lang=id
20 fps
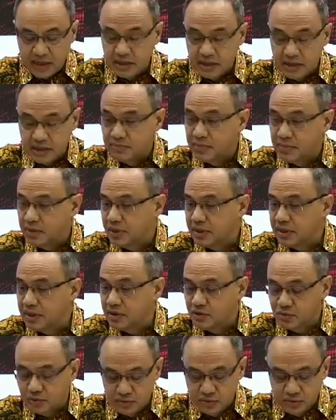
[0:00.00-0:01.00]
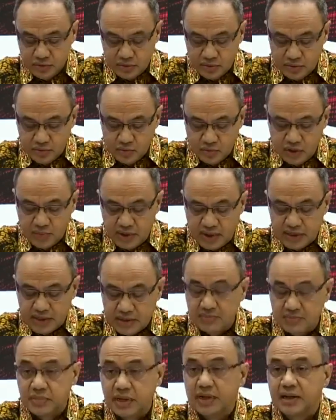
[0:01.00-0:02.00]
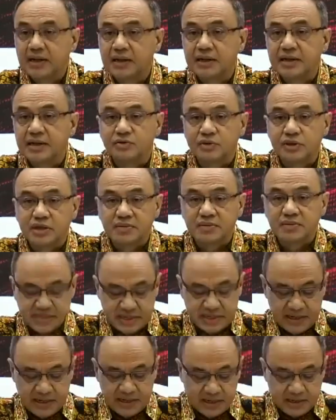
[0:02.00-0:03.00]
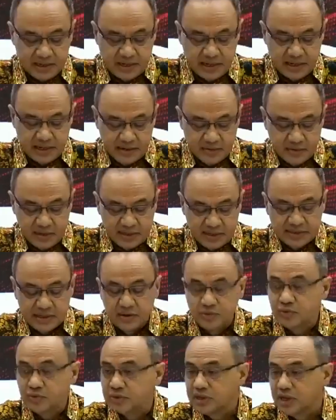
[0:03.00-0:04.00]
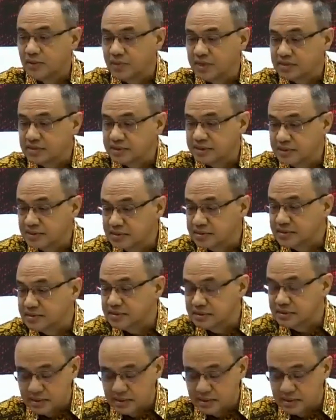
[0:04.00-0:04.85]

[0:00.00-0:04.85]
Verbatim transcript: Bapak Lalu Muhammad Iqbal, dan Duta Besar Indonesia untuk Damaskus,